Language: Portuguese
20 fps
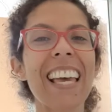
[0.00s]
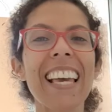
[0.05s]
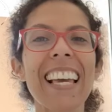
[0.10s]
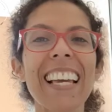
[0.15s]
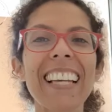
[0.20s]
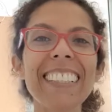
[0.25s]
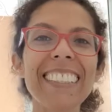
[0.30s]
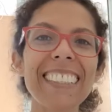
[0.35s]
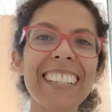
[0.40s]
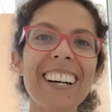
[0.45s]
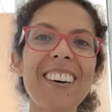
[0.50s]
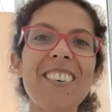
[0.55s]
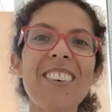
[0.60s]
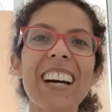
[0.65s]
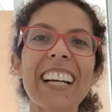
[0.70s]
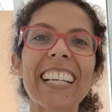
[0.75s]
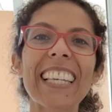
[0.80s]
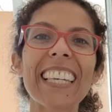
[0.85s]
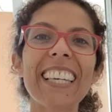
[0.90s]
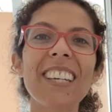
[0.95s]
Então
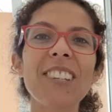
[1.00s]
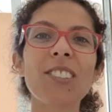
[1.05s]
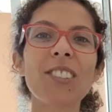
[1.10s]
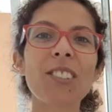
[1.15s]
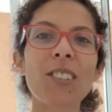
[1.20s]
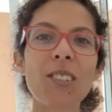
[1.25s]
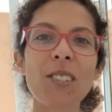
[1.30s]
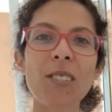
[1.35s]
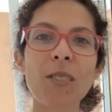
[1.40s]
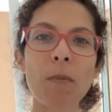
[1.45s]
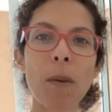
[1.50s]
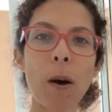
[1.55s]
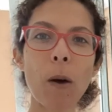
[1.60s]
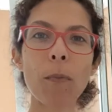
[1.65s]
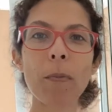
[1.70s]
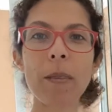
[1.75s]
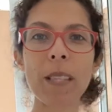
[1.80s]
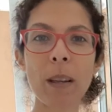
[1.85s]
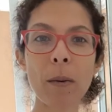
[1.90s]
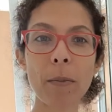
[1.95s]
aqui eu trouxe uma
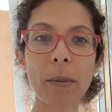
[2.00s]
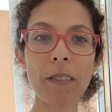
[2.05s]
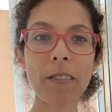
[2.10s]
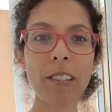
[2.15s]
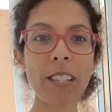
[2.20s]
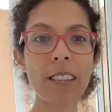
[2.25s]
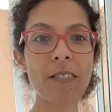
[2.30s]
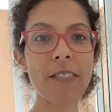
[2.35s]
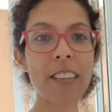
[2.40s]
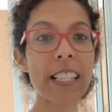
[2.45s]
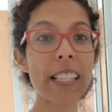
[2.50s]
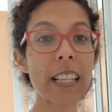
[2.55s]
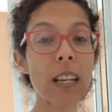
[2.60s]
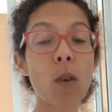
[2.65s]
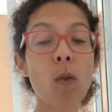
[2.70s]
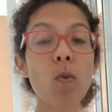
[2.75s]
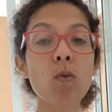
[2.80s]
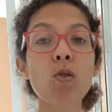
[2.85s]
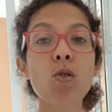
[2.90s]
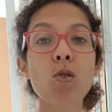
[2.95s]
opção para você fazer
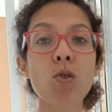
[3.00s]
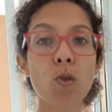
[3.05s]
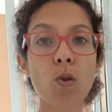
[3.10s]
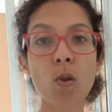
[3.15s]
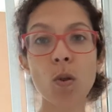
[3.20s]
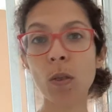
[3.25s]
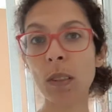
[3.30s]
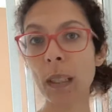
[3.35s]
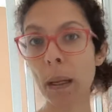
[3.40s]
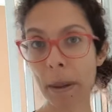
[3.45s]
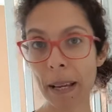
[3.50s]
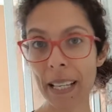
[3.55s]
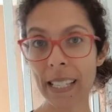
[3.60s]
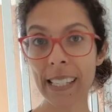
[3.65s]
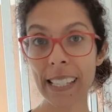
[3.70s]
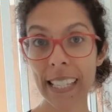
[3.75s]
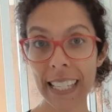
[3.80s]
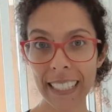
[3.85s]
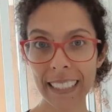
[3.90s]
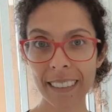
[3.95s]
com suco da
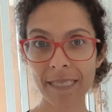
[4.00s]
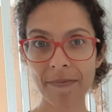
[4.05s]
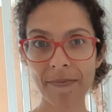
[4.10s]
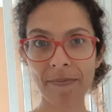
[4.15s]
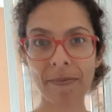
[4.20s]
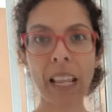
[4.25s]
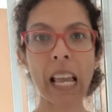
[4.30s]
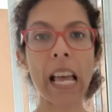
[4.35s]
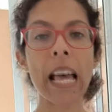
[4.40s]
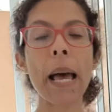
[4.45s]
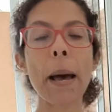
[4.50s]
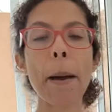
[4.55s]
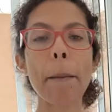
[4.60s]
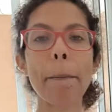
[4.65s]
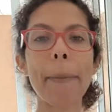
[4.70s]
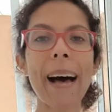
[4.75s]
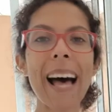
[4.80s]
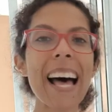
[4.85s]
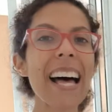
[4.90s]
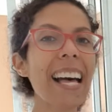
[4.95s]
maçã.
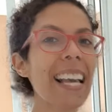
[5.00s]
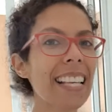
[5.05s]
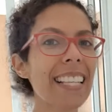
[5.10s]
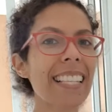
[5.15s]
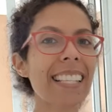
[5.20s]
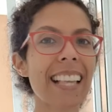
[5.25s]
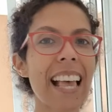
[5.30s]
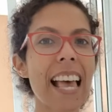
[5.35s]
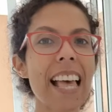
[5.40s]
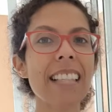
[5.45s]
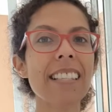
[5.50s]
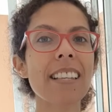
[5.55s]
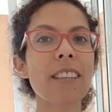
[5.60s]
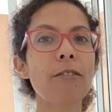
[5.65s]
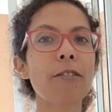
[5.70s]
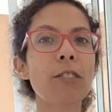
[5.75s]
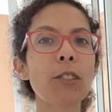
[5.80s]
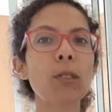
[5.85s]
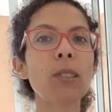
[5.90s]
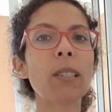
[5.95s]
Mas essa
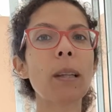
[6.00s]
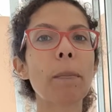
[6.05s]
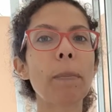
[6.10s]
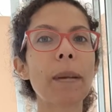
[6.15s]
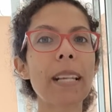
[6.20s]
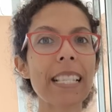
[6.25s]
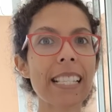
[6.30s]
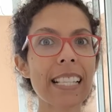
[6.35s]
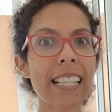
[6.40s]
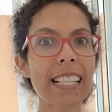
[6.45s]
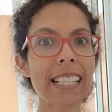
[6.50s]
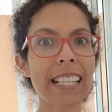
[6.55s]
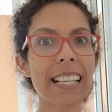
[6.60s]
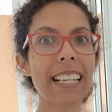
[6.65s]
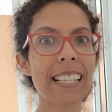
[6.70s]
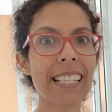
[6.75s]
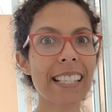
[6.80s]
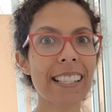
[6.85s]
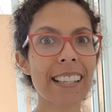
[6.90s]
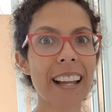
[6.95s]
fruta precisa
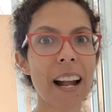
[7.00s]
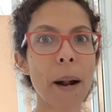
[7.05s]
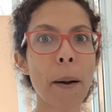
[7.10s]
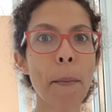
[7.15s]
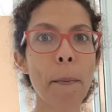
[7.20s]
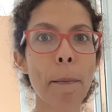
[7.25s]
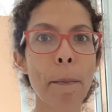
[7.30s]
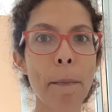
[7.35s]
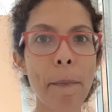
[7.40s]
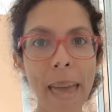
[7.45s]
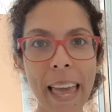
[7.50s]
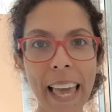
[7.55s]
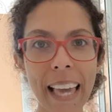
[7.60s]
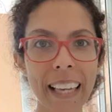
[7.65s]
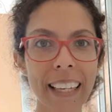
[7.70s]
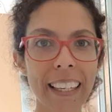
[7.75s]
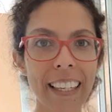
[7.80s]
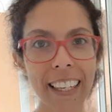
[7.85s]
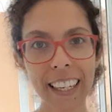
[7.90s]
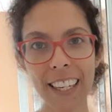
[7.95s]
estar
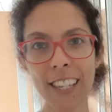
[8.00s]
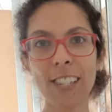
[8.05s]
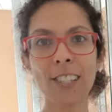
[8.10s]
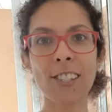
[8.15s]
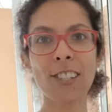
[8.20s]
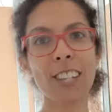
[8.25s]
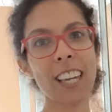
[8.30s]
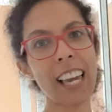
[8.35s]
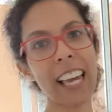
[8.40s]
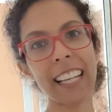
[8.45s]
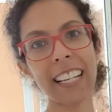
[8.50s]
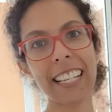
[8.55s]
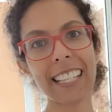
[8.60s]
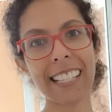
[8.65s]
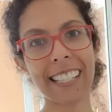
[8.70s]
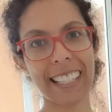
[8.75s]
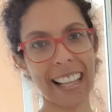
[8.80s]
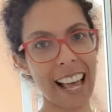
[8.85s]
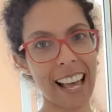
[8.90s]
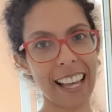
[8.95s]
bem
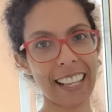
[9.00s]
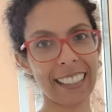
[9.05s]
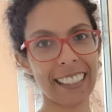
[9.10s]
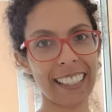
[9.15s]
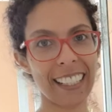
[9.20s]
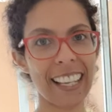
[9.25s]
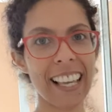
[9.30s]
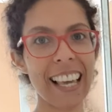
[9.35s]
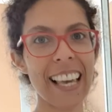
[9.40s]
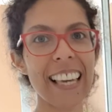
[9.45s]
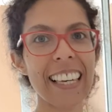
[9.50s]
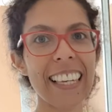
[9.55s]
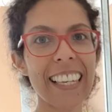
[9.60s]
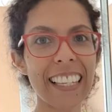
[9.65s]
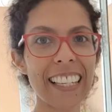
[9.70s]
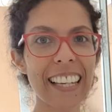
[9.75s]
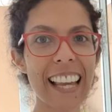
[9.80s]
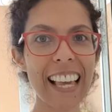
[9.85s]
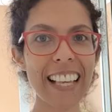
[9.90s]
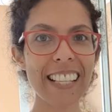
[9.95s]
higienizada.
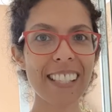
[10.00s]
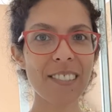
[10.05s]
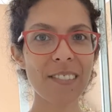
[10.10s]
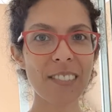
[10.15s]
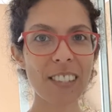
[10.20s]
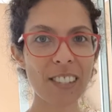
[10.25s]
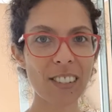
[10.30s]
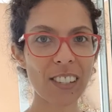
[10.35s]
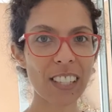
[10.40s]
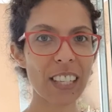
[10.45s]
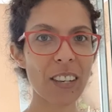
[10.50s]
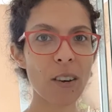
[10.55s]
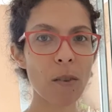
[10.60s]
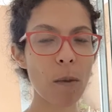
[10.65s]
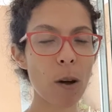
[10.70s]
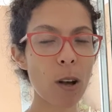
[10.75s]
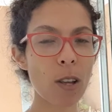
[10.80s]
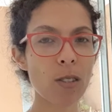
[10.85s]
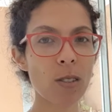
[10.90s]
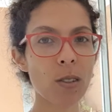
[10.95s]
E nesse vídeo aqui eu
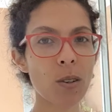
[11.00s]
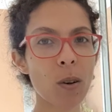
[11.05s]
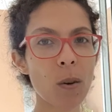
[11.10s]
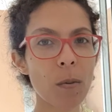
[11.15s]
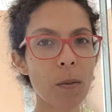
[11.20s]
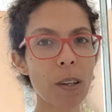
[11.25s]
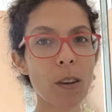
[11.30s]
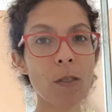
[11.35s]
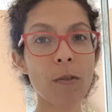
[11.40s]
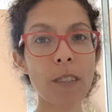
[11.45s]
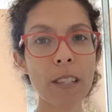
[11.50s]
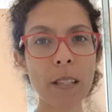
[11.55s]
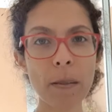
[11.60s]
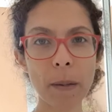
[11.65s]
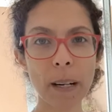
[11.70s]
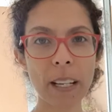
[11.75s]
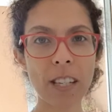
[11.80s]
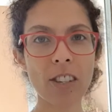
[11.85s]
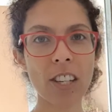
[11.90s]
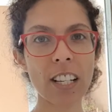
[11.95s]
mostro como que eu fiz
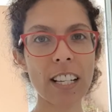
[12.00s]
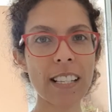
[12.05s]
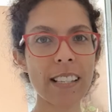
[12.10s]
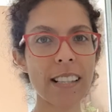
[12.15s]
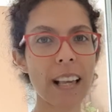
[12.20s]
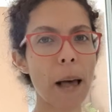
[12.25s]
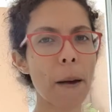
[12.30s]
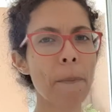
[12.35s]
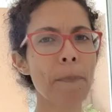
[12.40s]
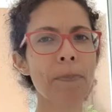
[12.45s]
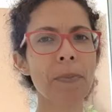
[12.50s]
para higienizar.